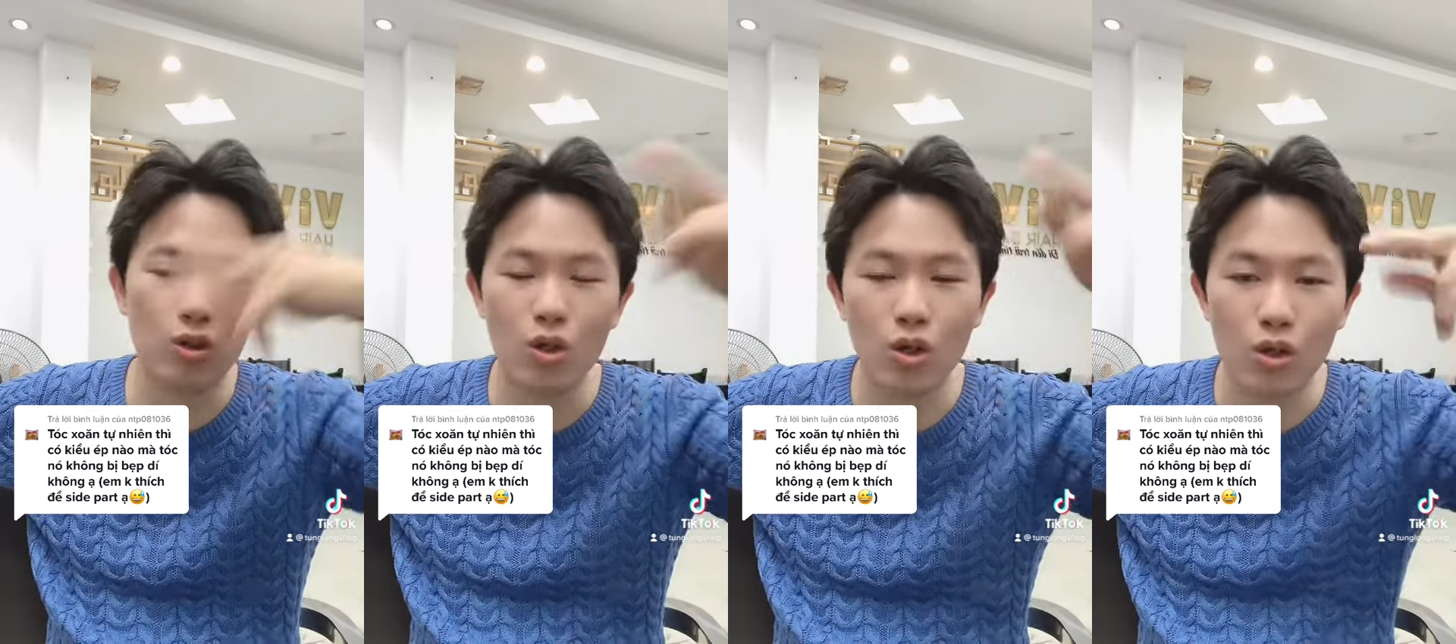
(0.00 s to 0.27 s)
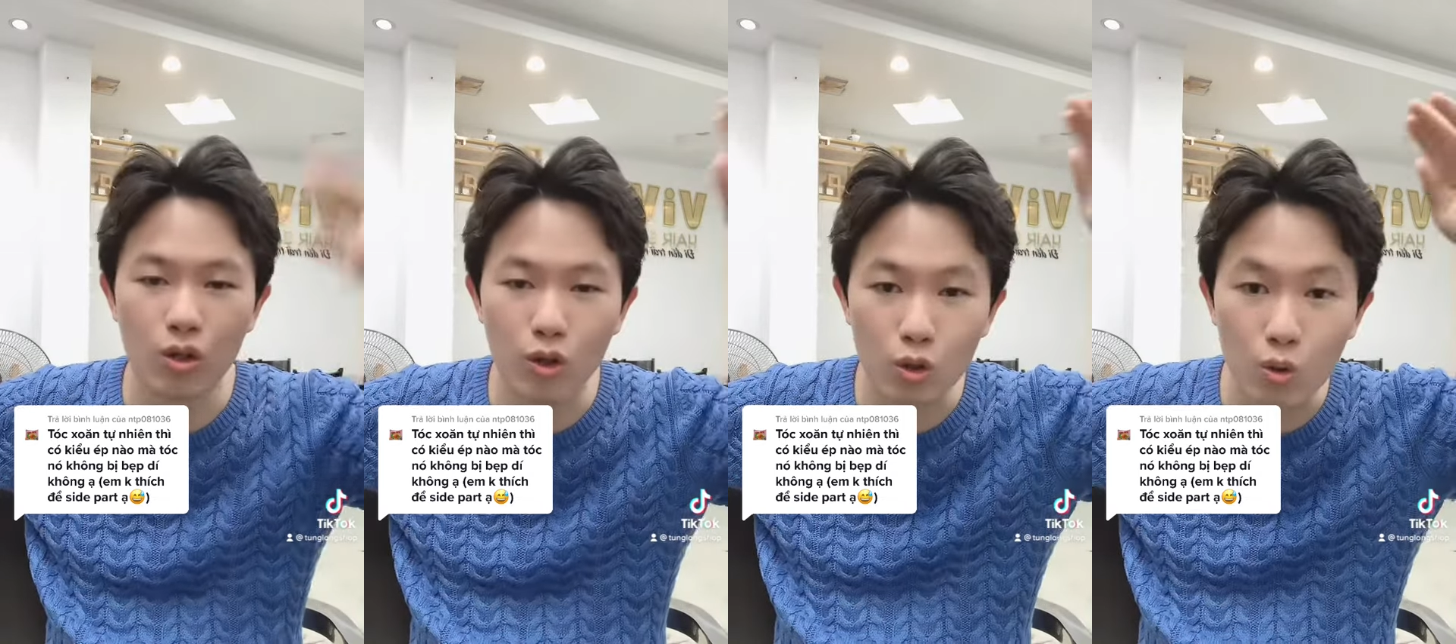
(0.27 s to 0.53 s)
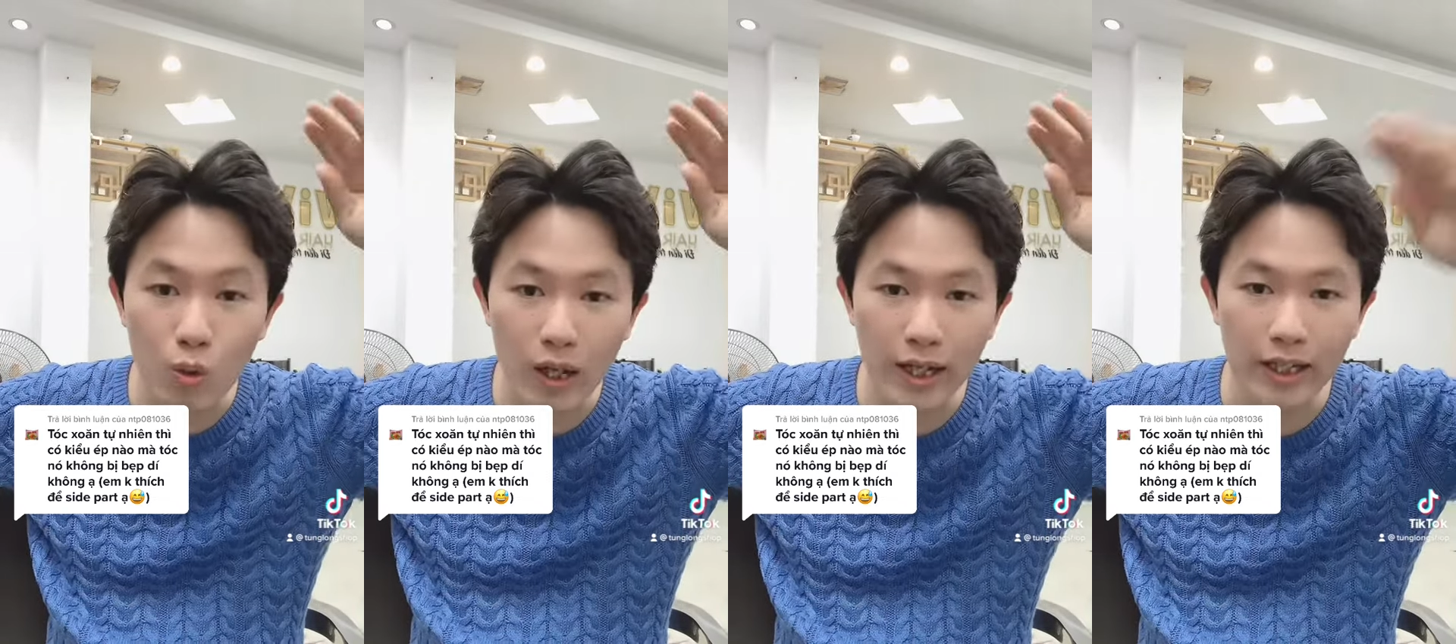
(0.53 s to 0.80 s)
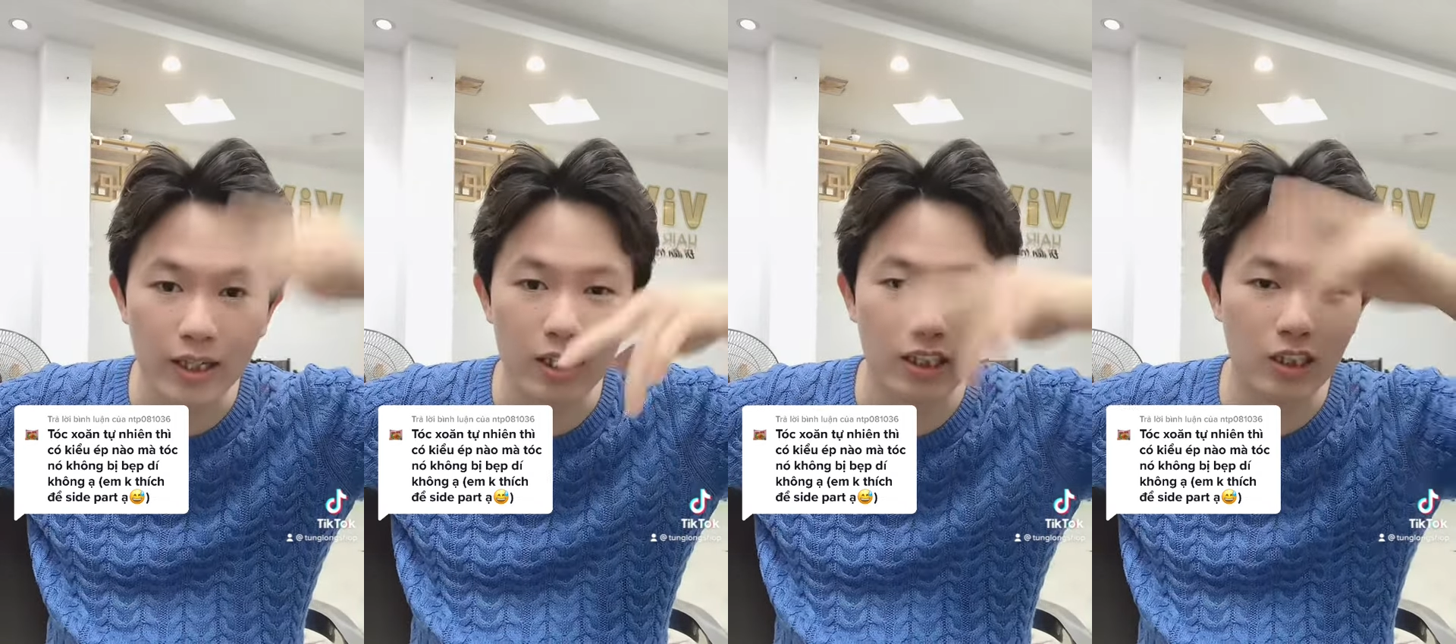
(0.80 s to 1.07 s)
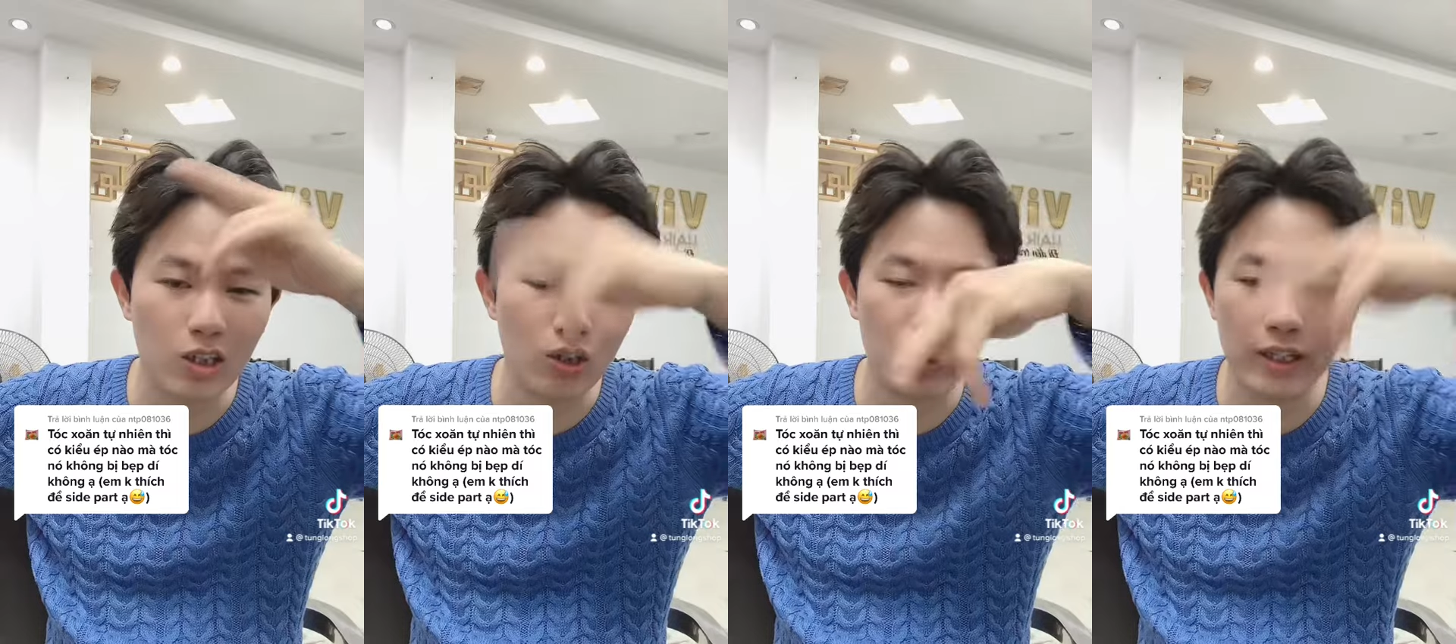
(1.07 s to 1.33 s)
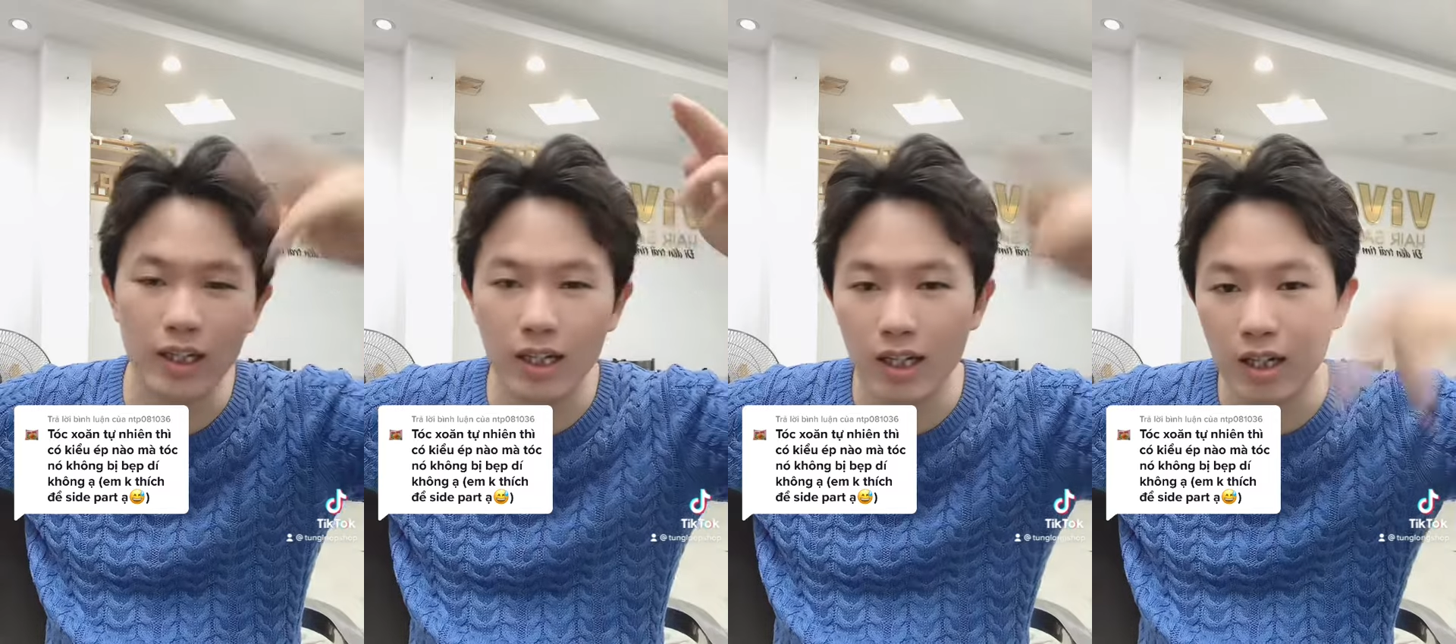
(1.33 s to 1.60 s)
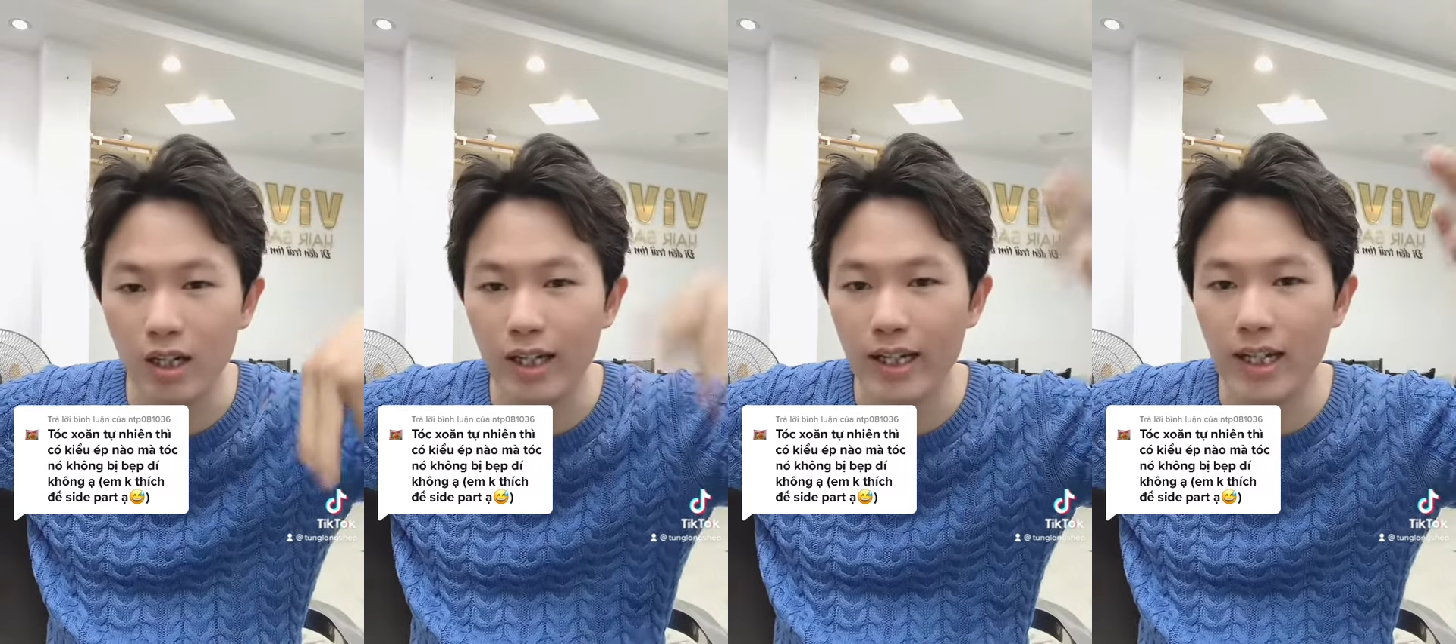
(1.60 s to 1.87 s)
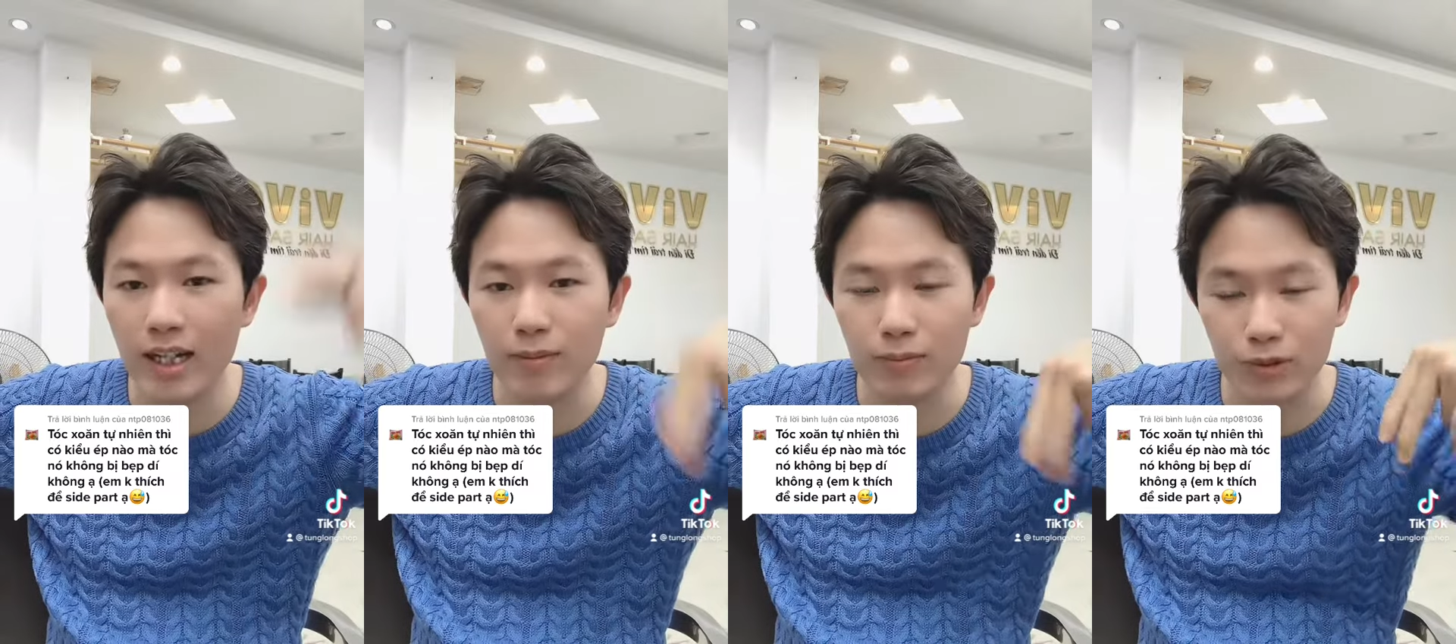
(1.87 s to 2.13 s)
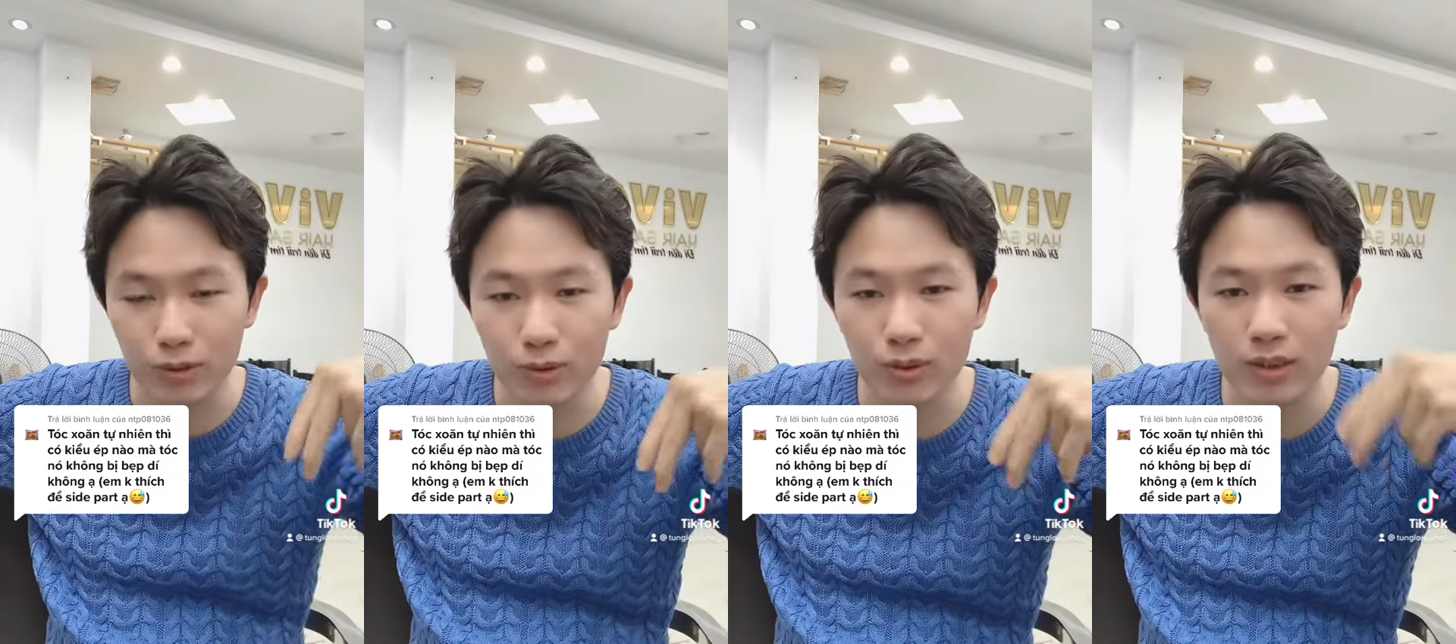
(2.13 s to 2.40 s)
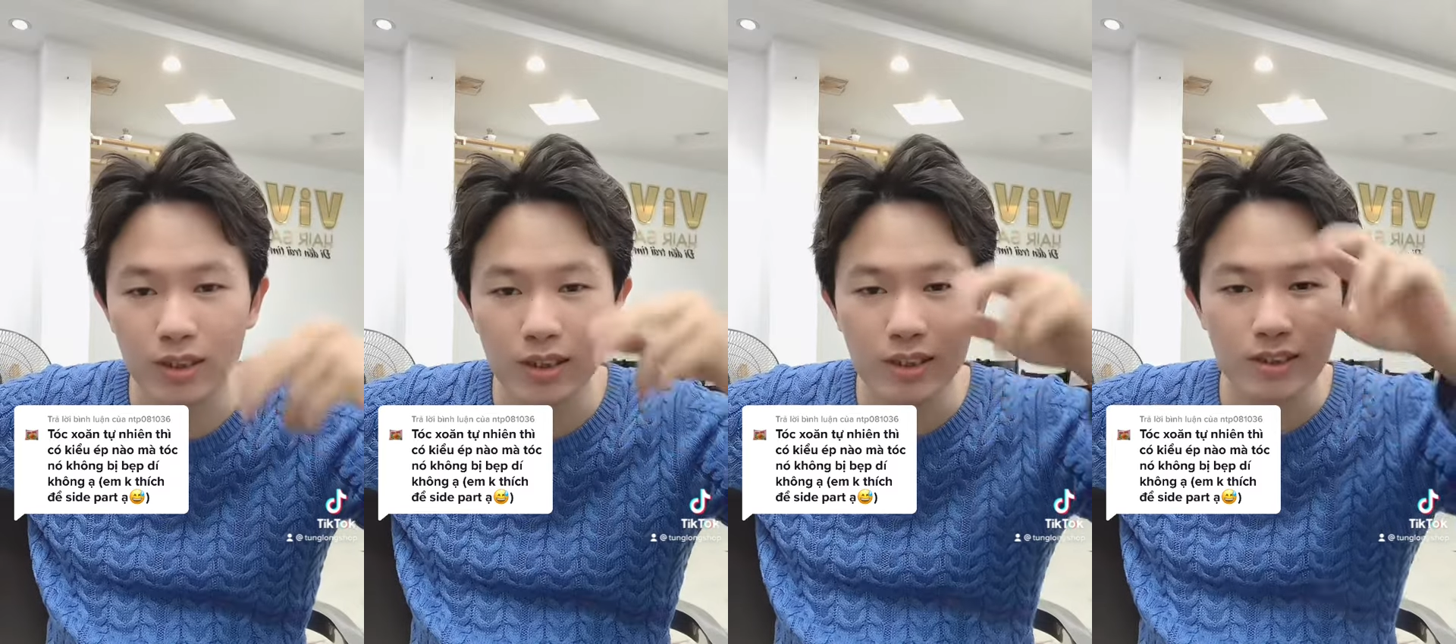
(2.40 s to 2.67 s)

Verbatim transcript: có cái độ đuổi cắt có cái độ layer một chút